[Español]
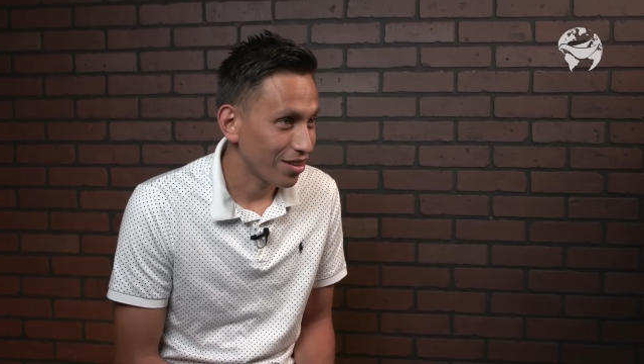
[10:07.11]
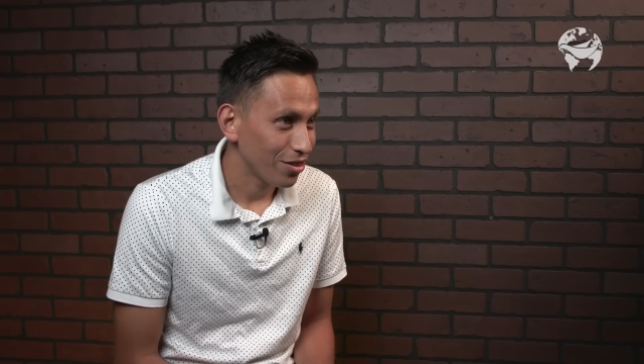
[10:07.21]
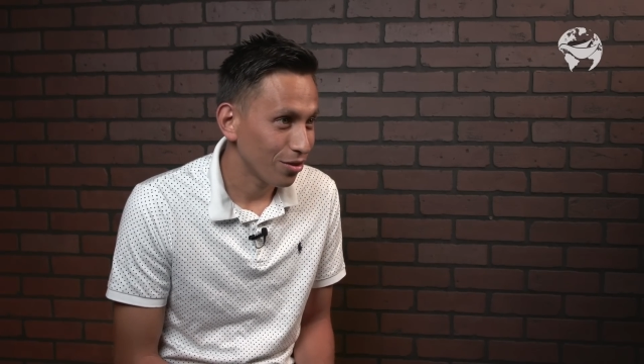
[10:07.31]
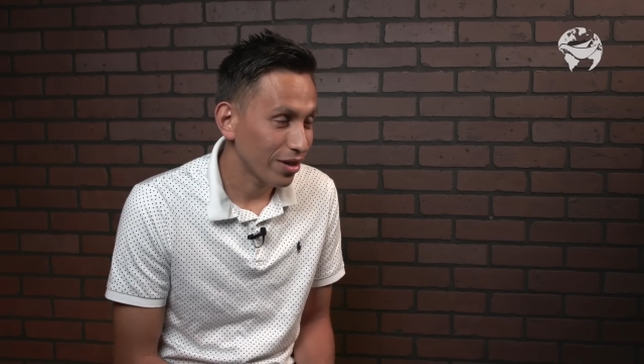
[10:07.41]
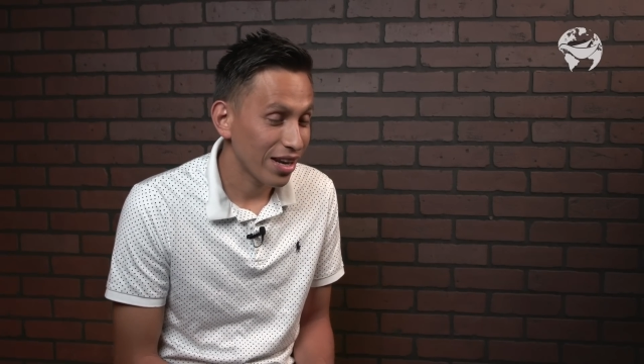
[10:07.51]

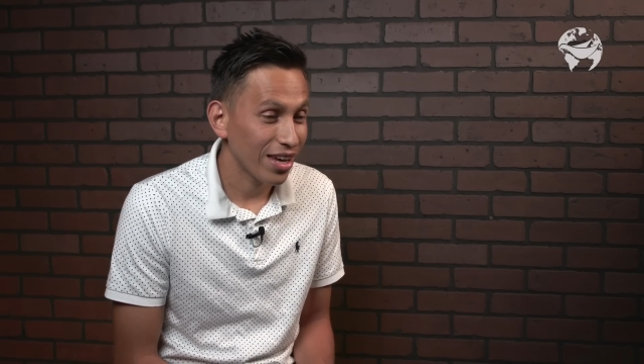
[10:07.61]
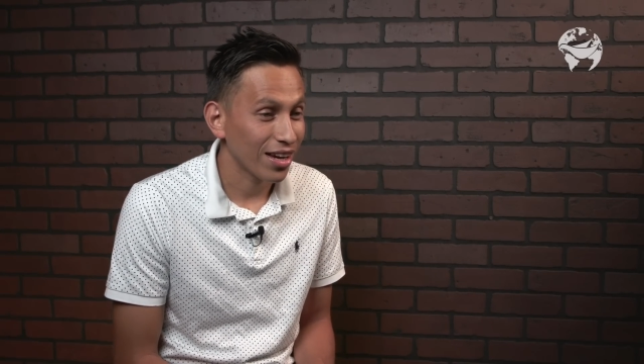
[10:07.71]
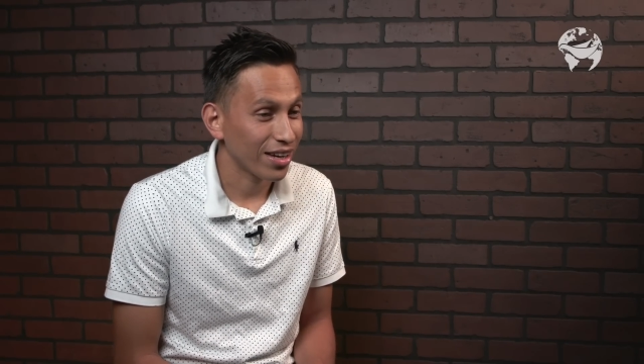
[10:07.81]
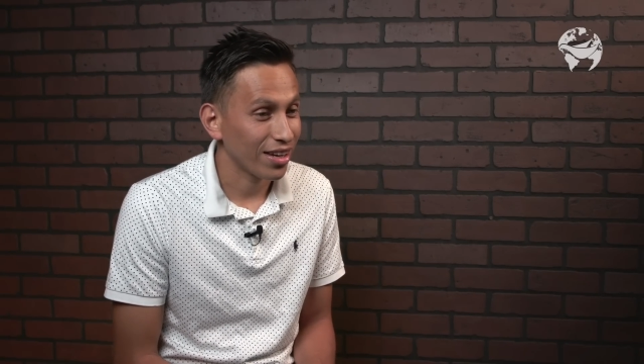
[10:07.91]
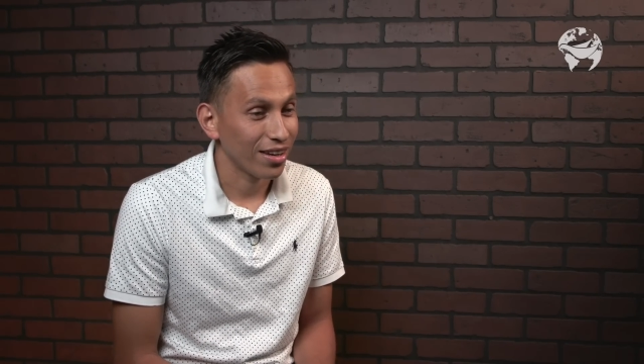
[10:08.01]
Yo
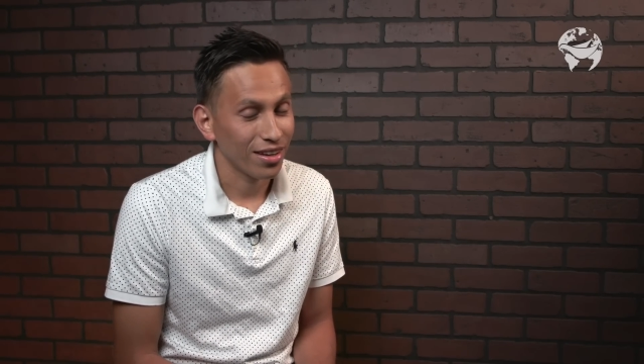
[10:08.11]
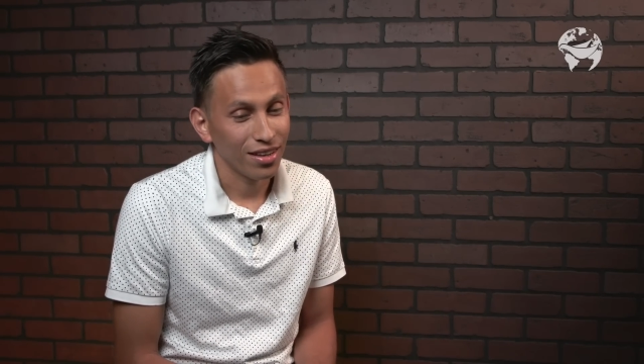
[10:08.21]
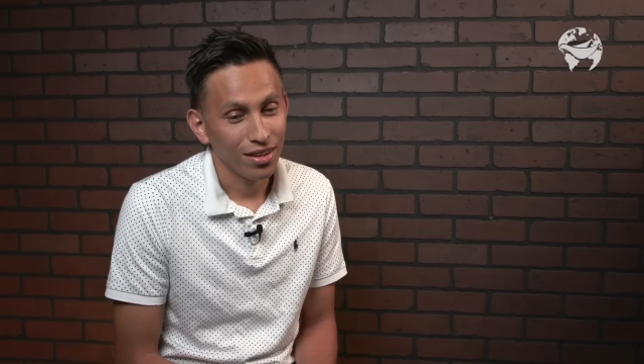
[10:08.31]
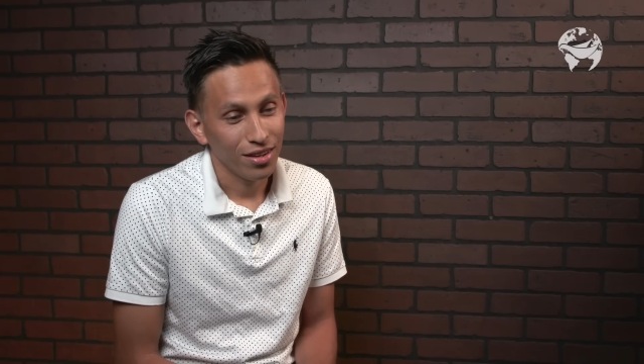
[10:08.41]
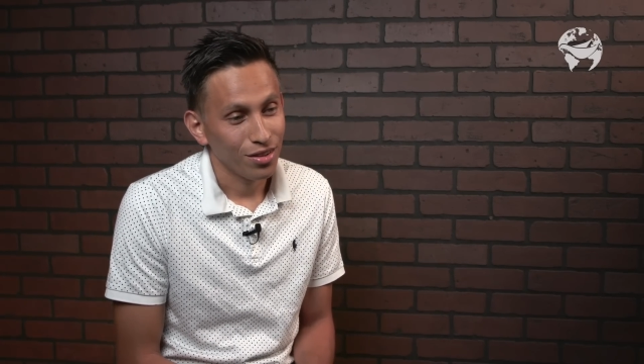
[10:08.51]
quería que
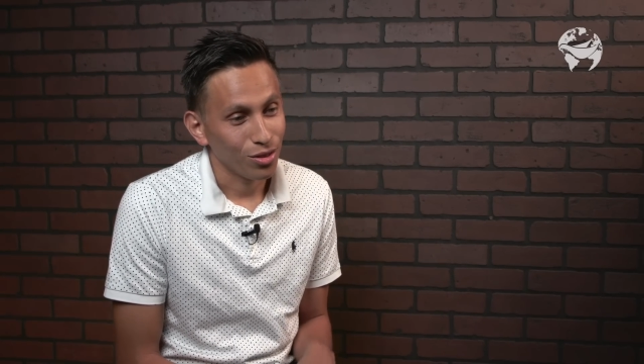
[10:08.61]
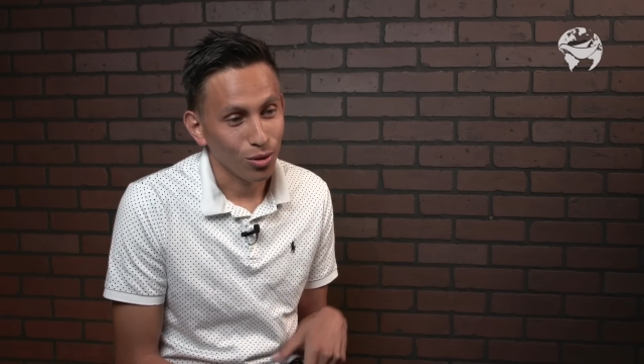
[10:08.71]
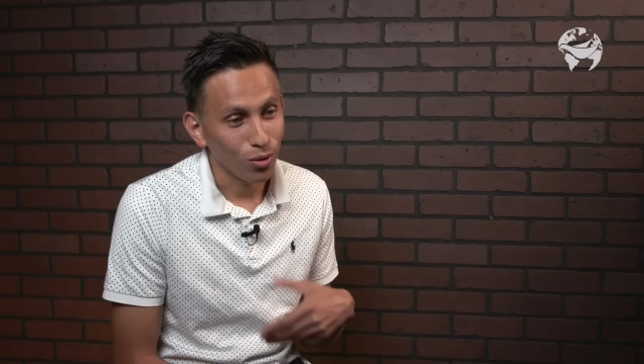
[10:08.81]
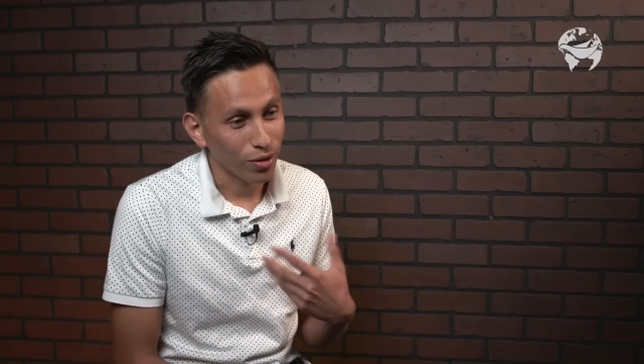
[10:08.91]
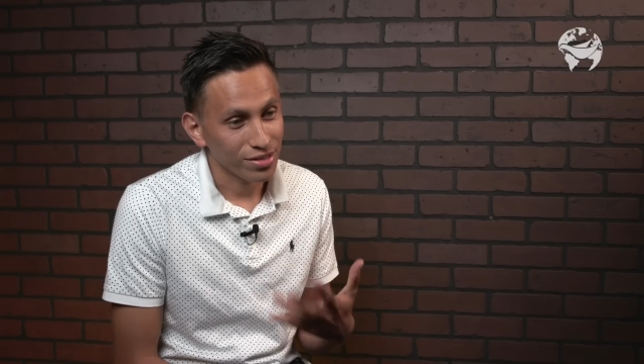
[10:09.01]

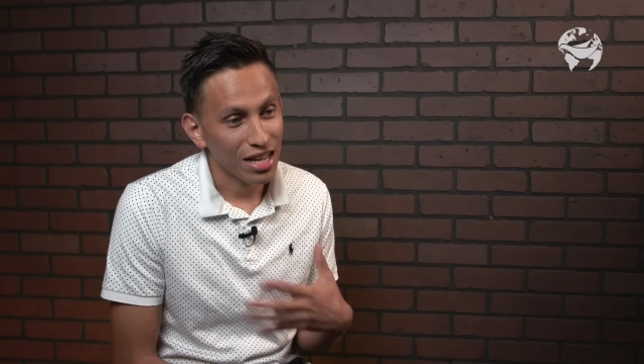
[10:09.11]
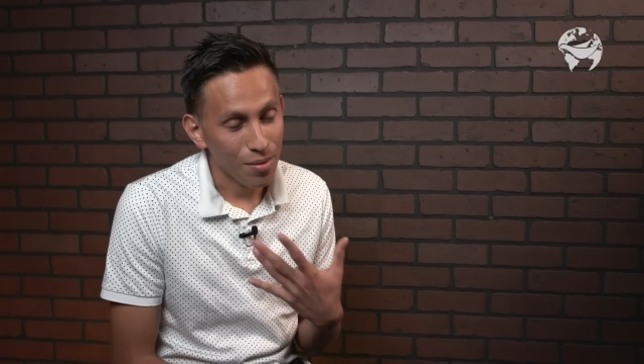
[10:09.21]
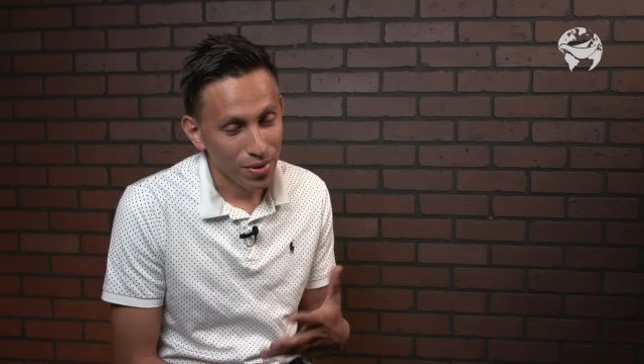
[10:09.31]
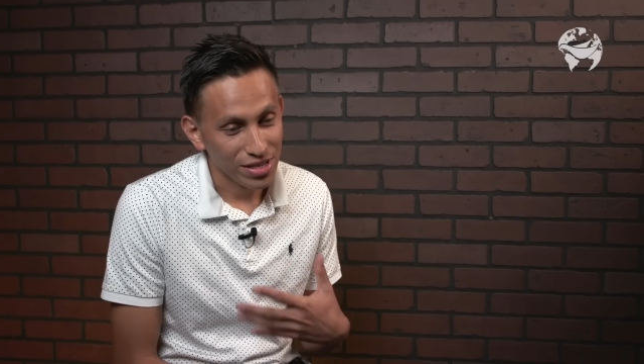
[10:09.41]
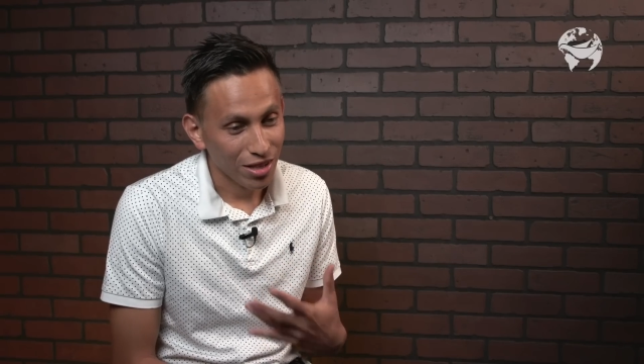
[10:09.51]
todo lo que
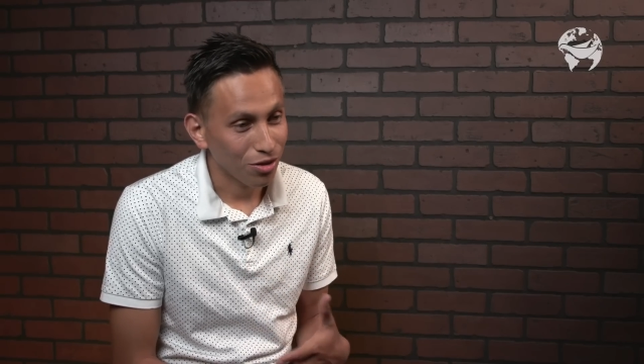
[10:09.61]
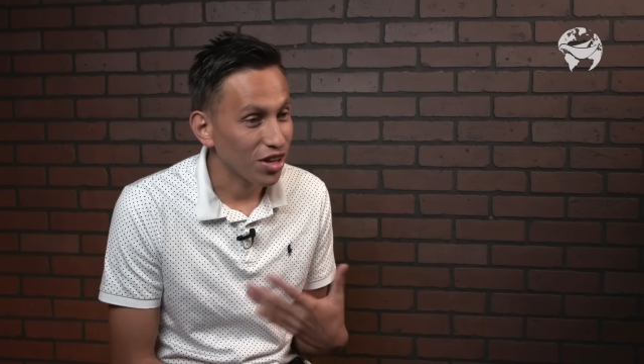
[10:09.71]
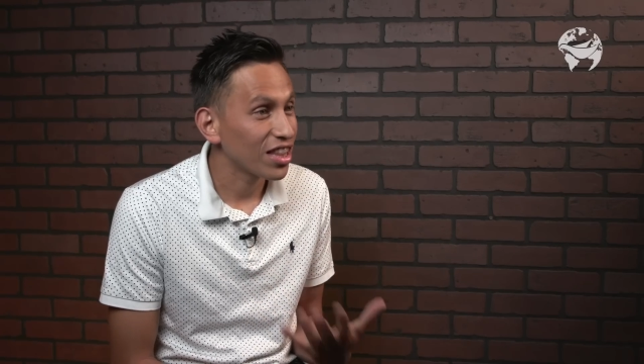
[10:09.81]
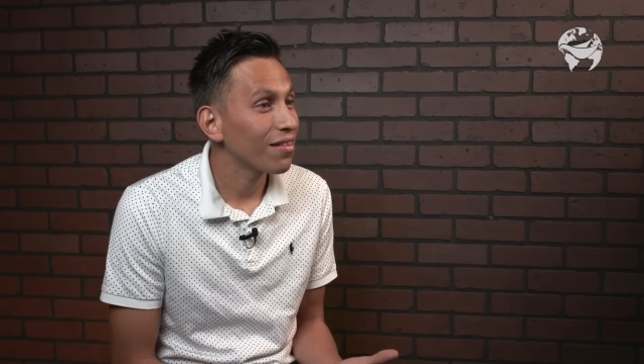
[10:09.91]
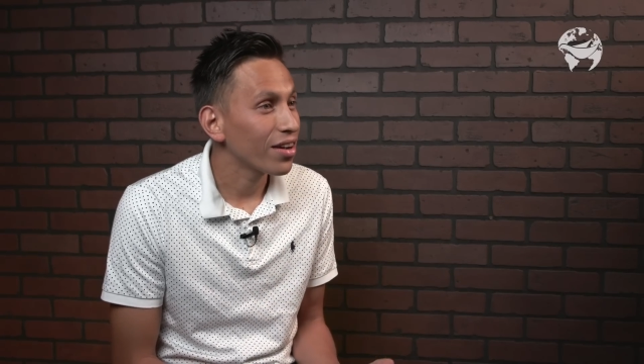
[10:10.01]
estaba pasando
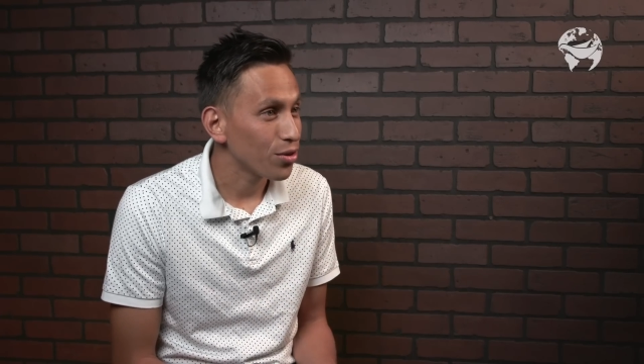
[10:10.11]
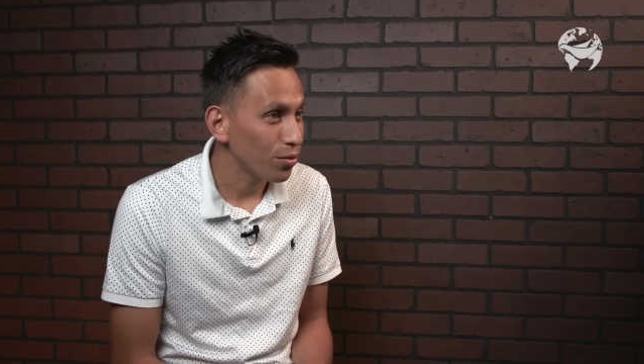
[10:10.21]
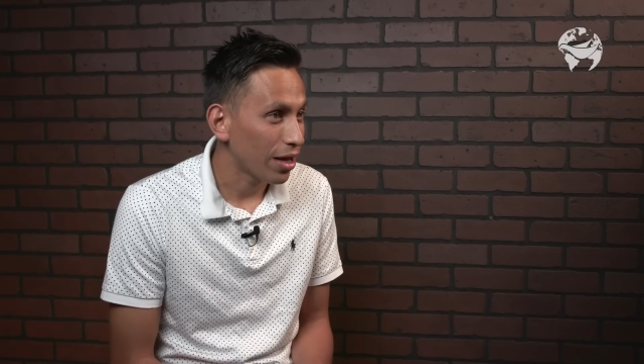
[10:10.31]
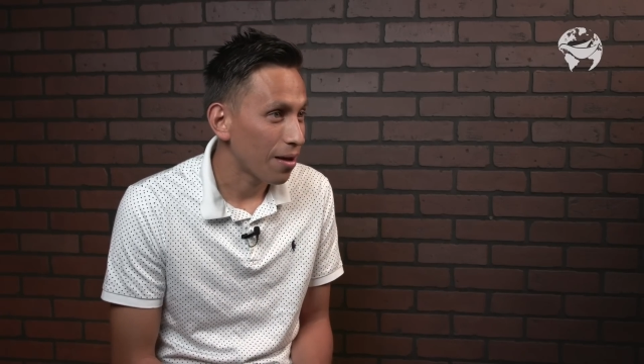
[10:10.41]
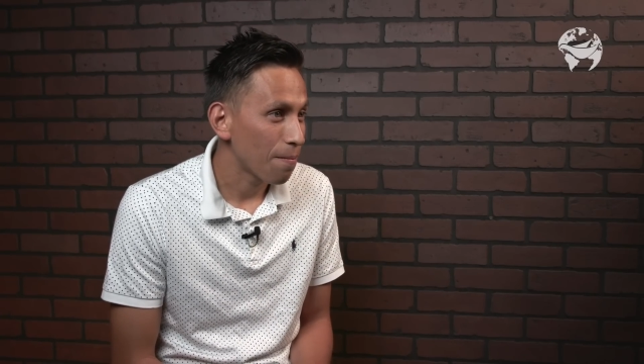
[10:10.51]
necesitaba
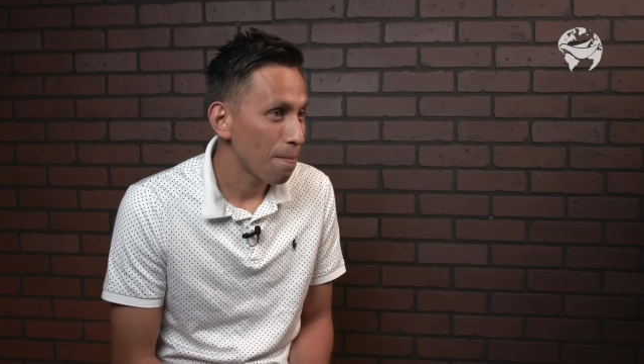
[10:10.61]
ayuda.